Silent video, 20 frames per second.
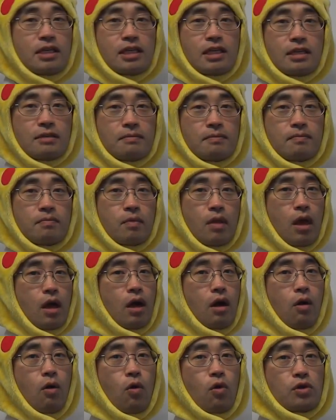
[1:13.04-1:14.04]
に
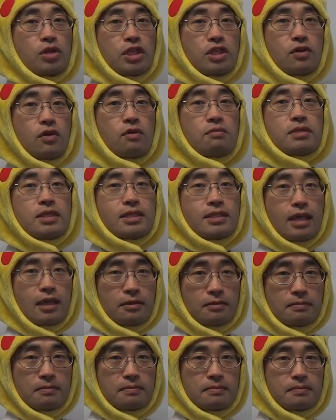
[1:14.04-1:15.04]
鬼を見せる